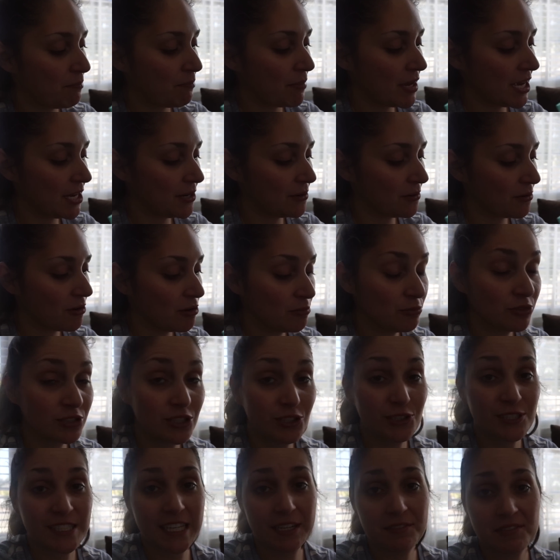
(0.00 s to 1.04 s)
pero como
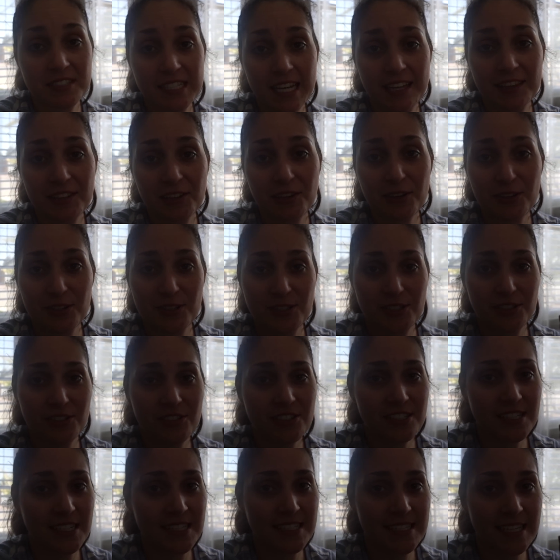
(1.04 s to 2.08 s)
lo están usando los
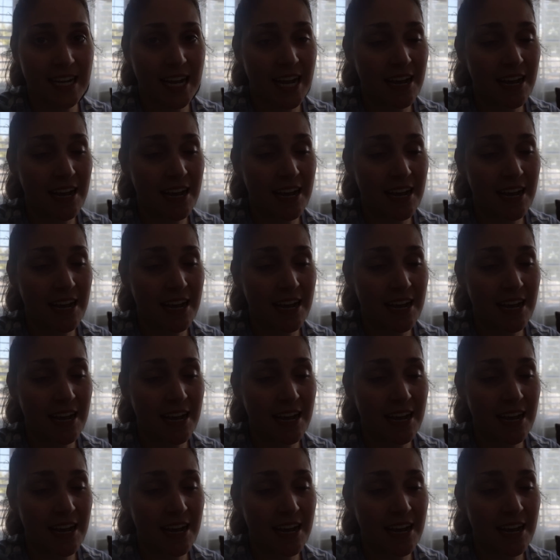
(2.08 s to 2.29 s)
dos, se está